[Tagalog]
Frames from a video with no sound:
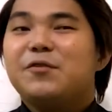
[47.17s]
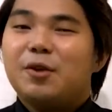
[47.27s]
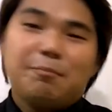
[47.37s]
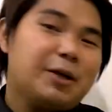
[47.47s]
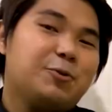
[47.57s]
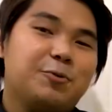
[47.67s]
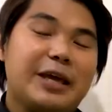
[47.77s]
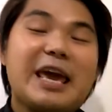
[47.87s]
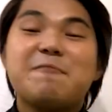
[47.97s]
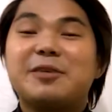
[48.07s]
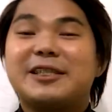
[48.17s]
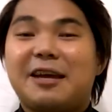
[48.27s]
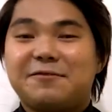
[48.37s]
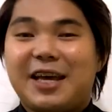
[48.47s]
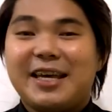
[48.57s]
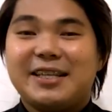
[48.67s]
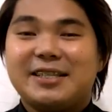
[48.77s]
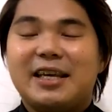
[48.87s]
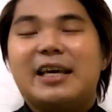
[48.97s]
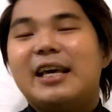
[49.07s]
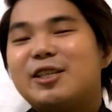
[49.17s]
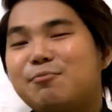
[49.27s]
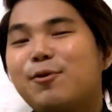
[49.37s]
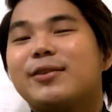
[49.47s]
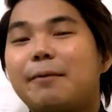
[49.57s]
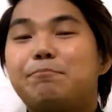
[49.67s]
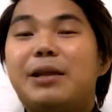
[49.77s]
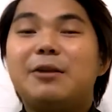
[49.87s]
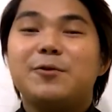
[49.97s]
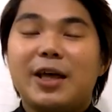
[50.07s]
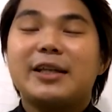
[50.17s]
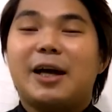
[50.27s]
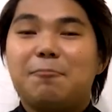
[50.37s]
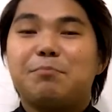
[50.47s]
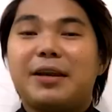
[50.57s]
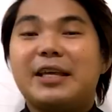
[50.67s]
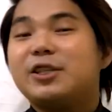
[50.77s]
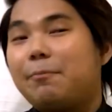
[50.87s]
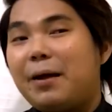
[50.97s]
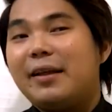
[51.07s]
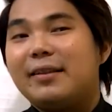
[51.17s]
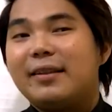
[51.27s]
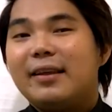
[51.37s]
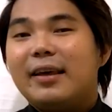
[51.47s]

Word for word: Number 2, AMS e Life Science is a multi-billion yen company in Japan.